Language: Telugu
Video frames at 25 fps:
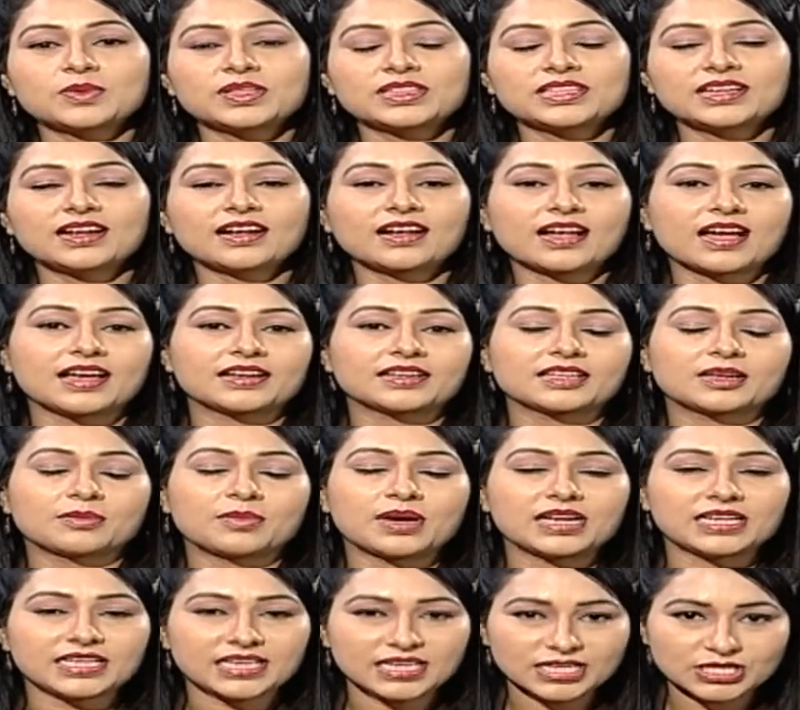మంత్ర
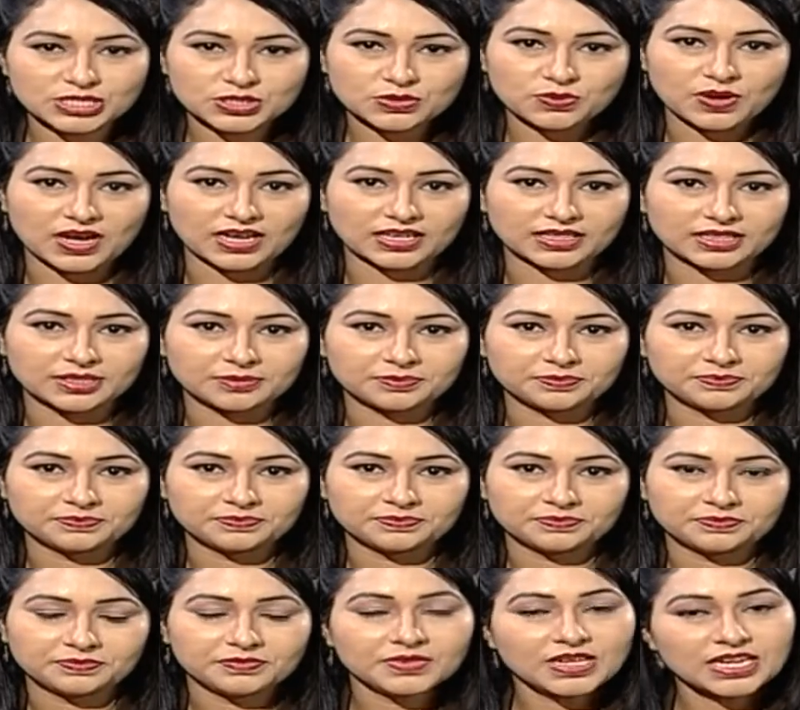కార్యక్రమానికి స్వాగతం
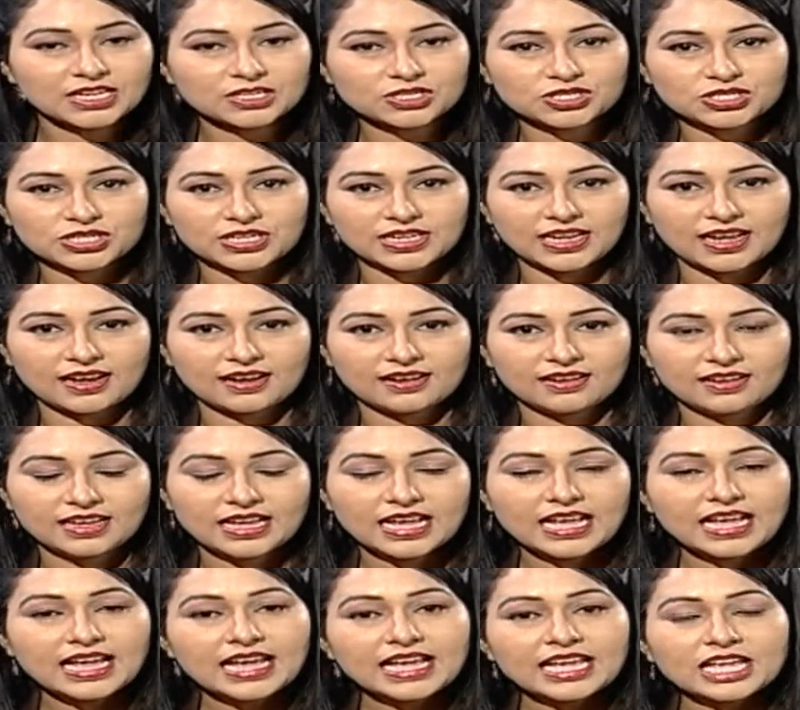నేను షీల
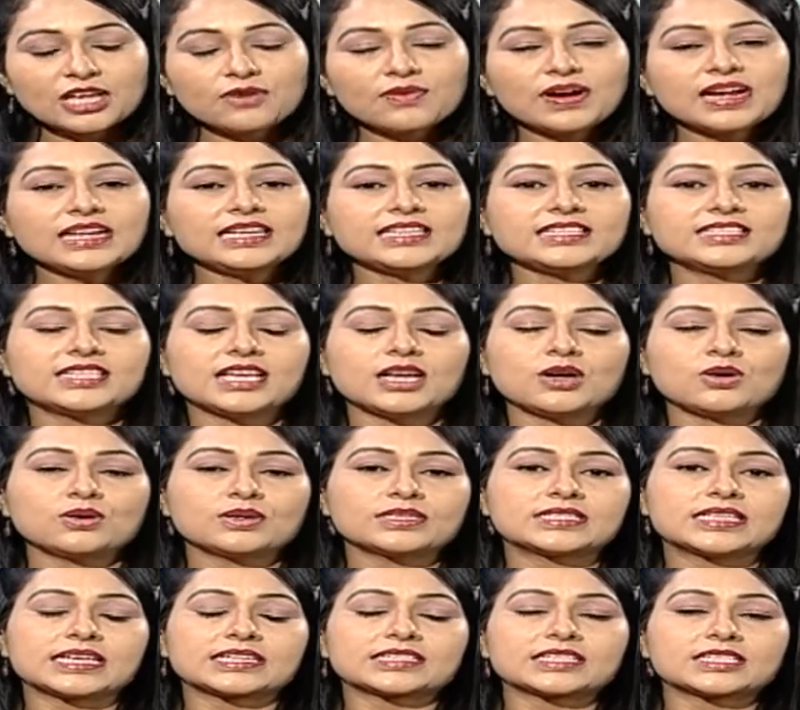ఇవాళ జే హో
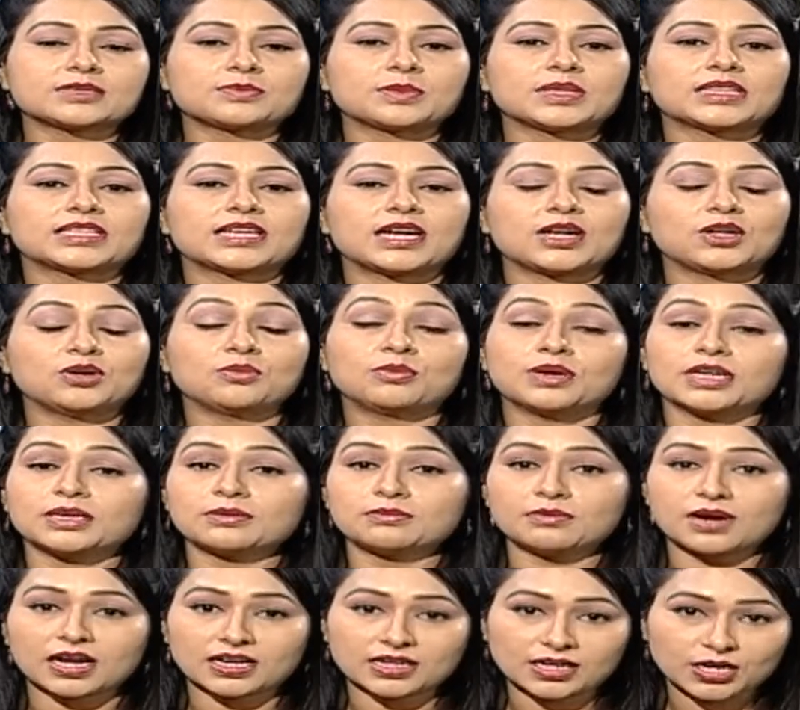సక్సెస్ మంత్రాలో
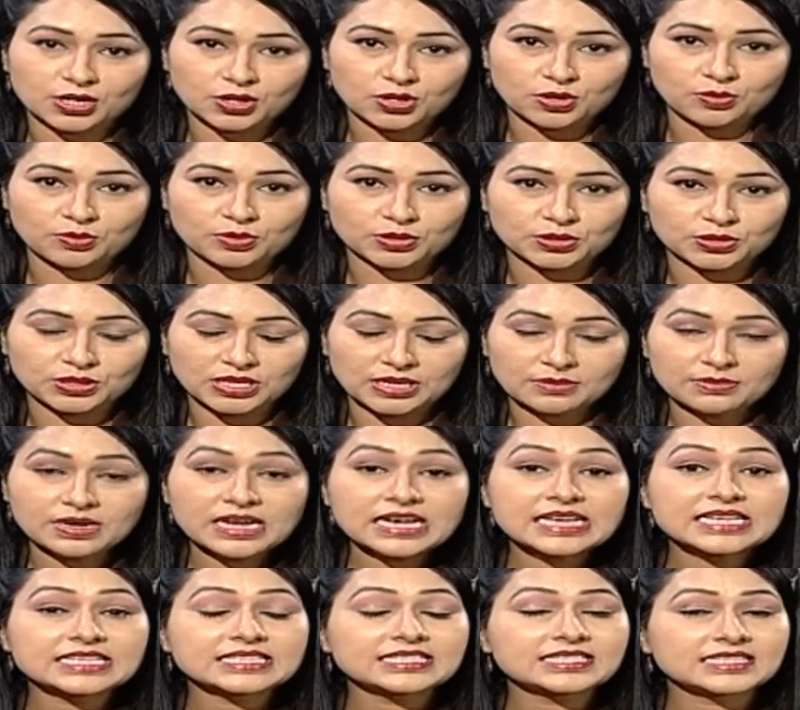మనం మాట్లాడుకోబోతున్నాం
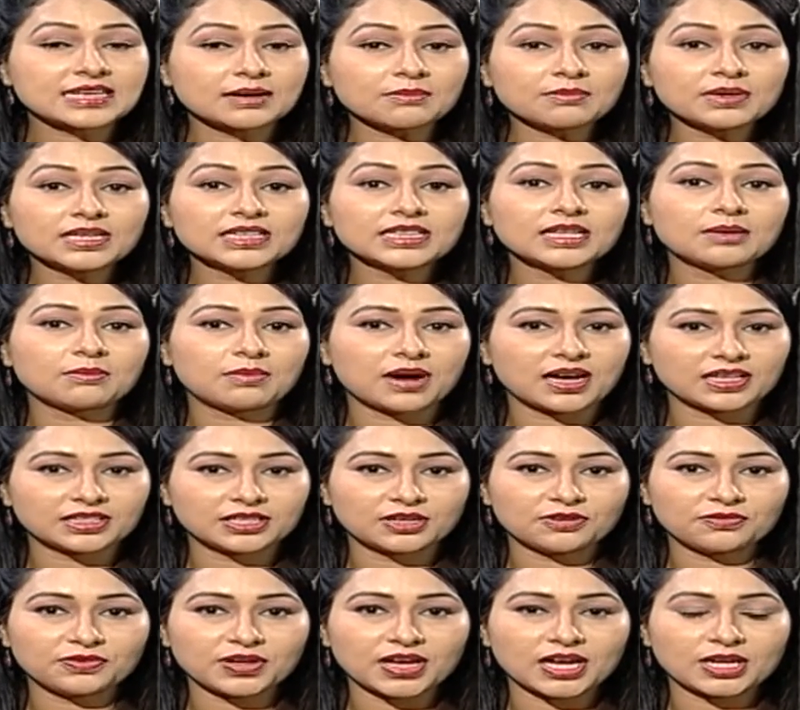సంబంధ
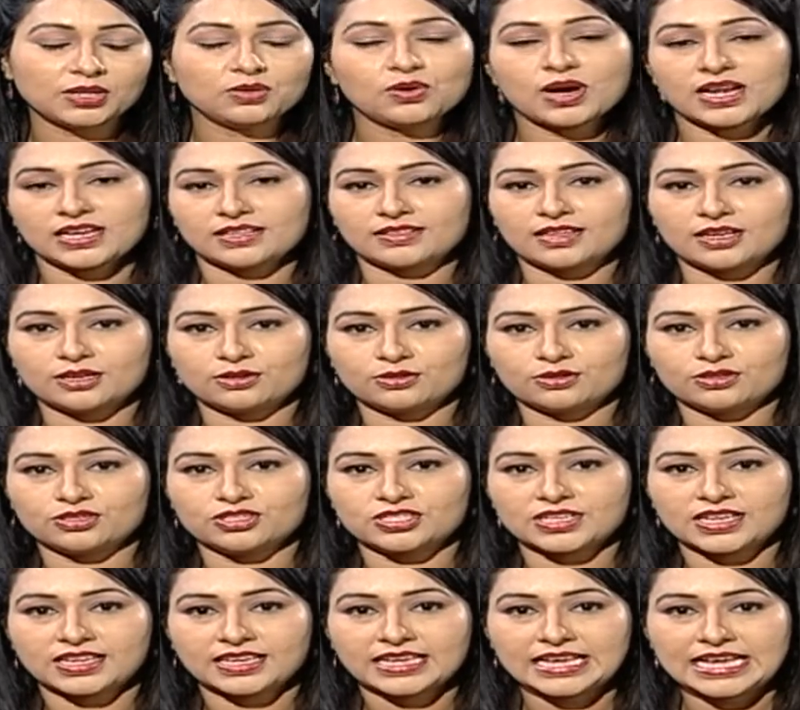బాంధవ్యాలు అనే దాని
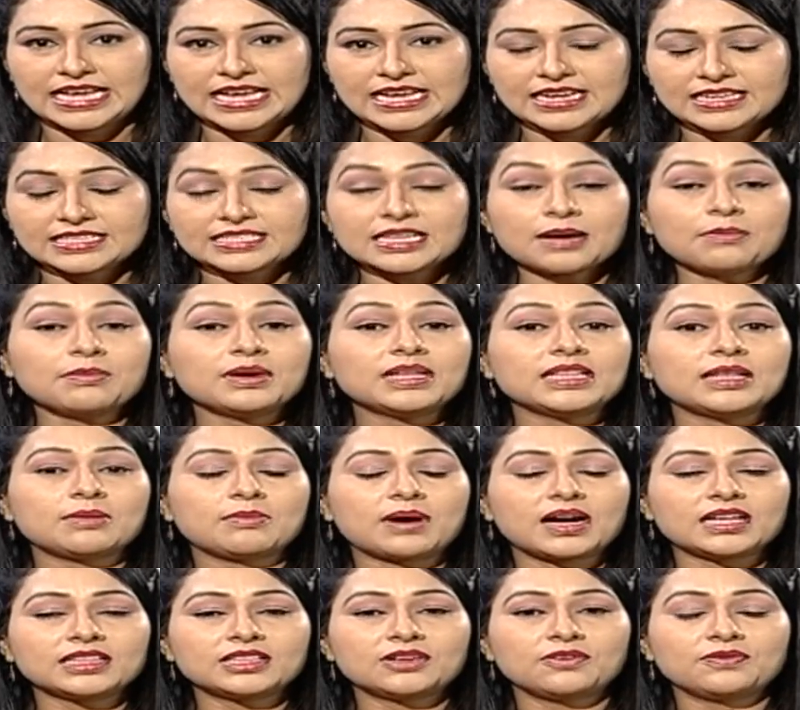గురించి సంబంధ
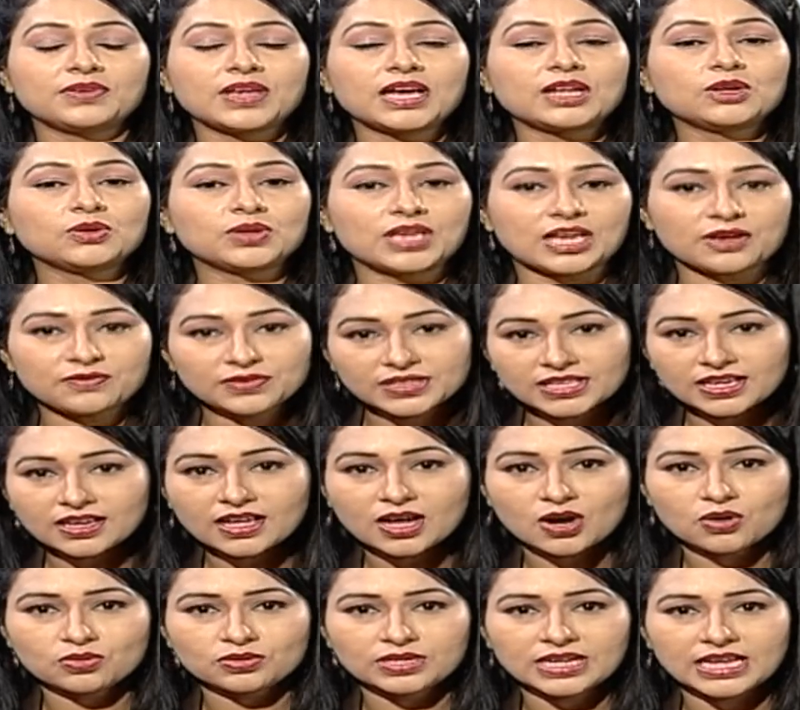బాంధవ్యాలు ఏ
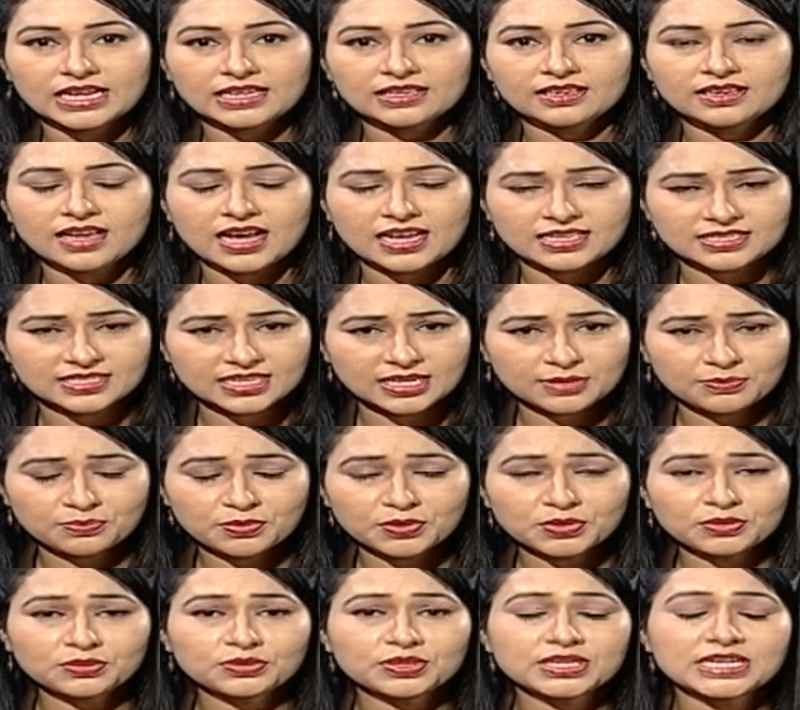విధంగా ఉండాలి అసలు
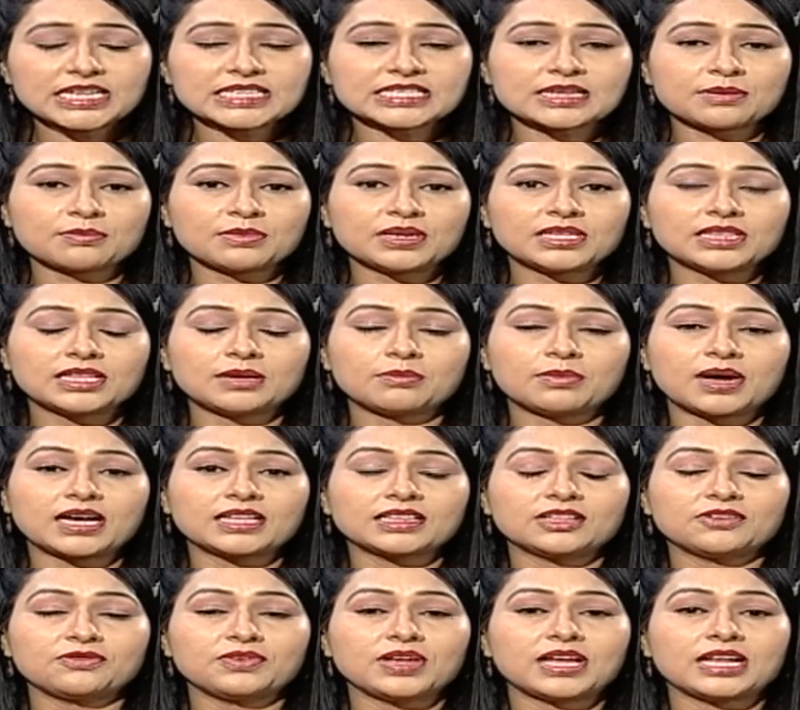ఇప్పుడుంటున్న సంబంధ
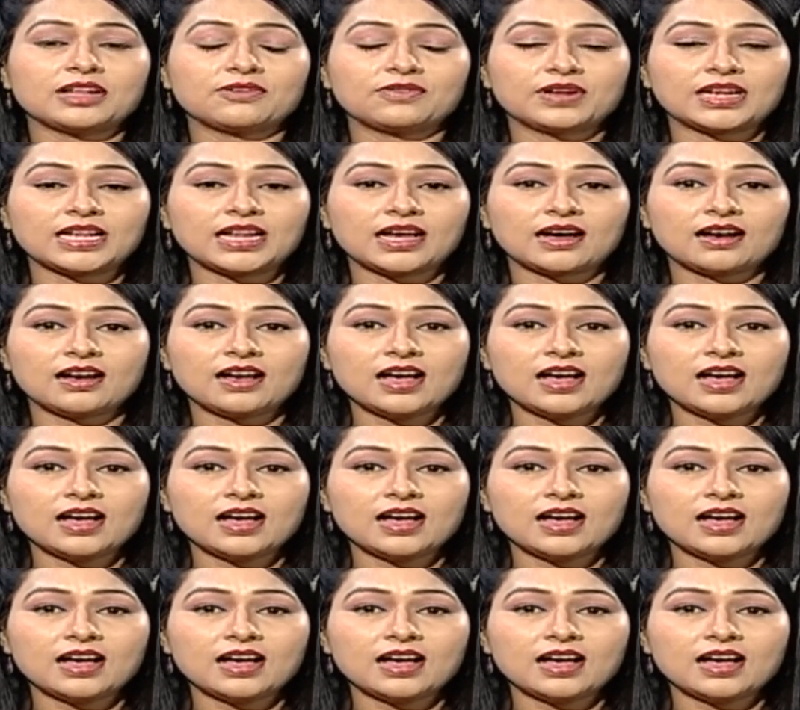బాంధవ్యాల వల్ల